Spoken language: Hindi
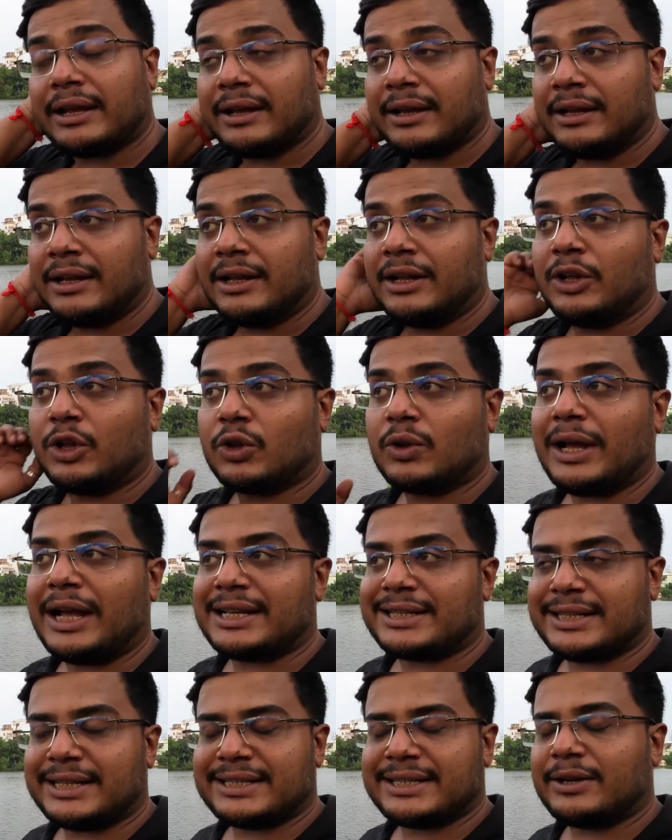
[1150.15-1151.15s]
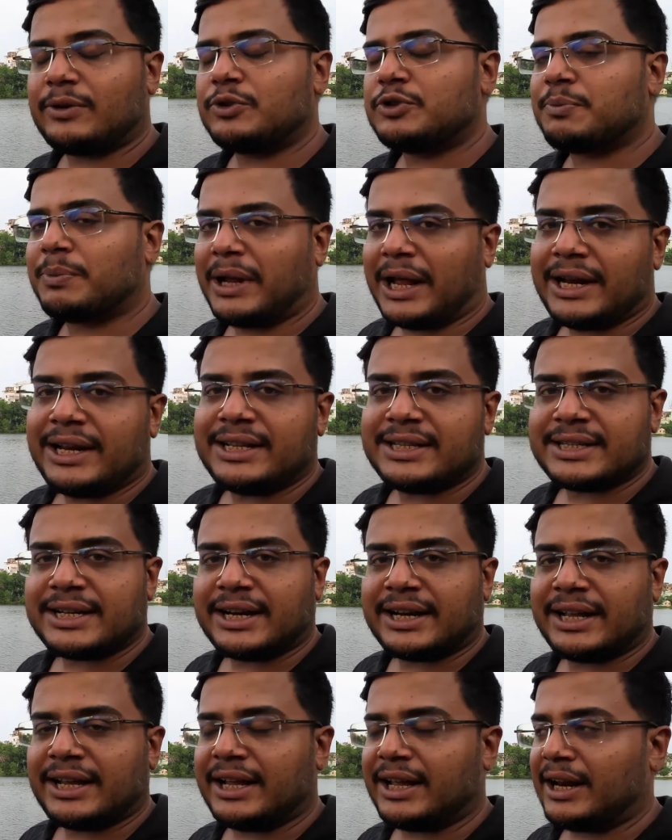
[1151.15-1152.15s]
हैं तो ऐसे ऐसे कुछ प्लानिंग्स
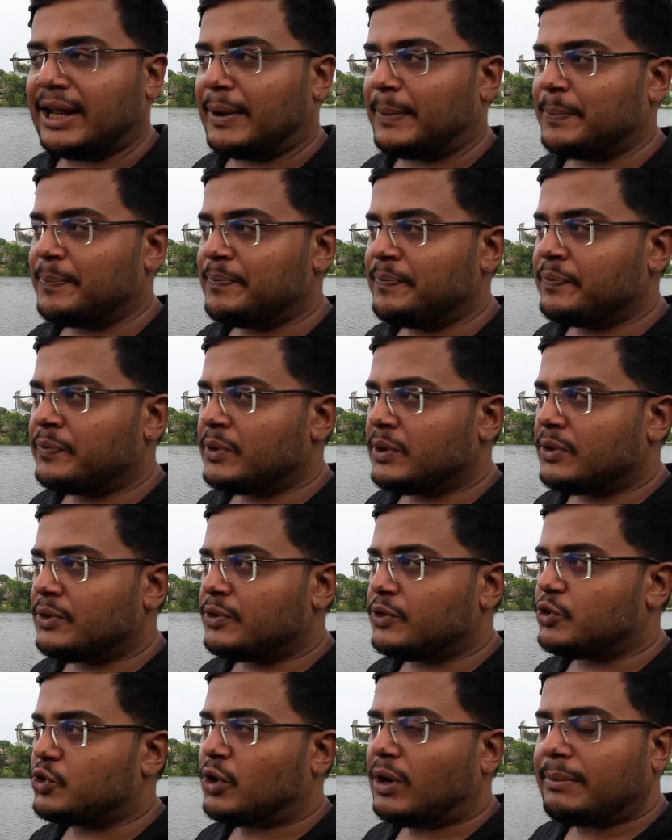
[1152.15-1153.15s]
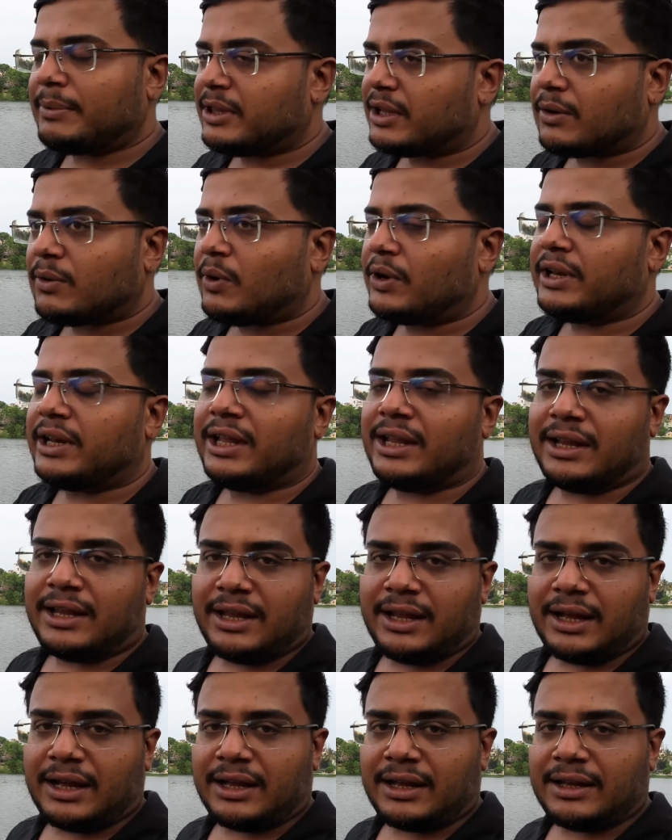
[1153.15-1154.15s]
करेंगे ना जो अभी तक कोई नहीं
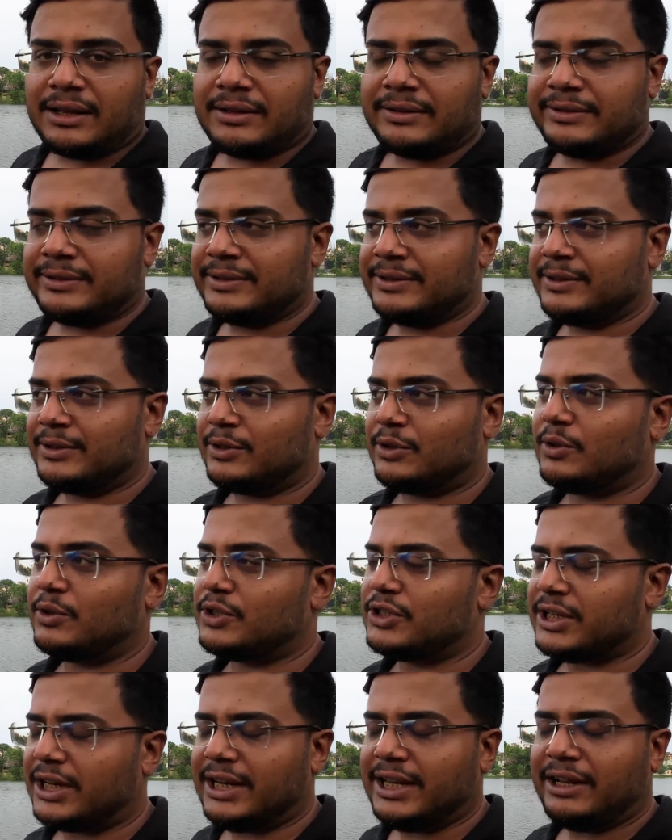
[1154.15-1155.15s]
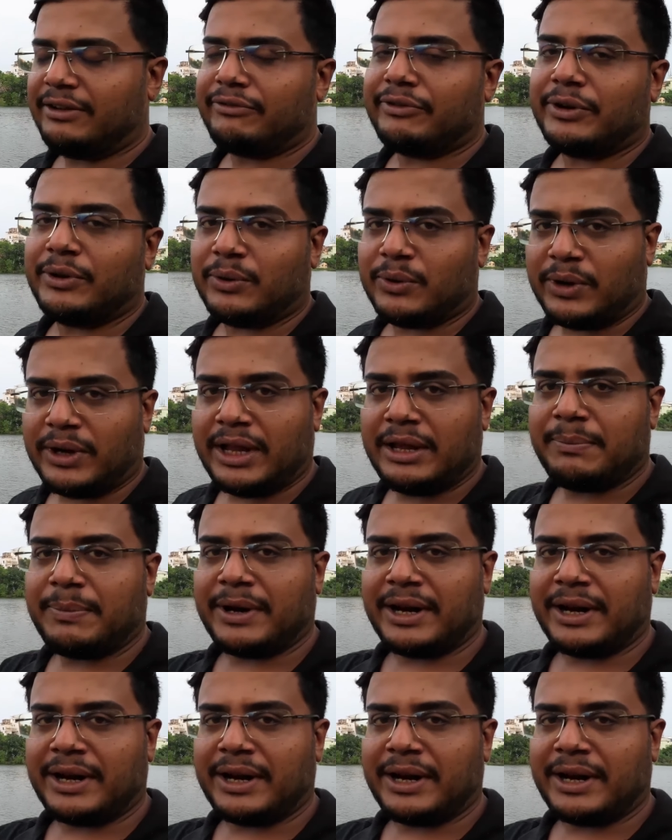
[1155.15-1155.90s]
किया है तो चलिए वीडियो को यहीं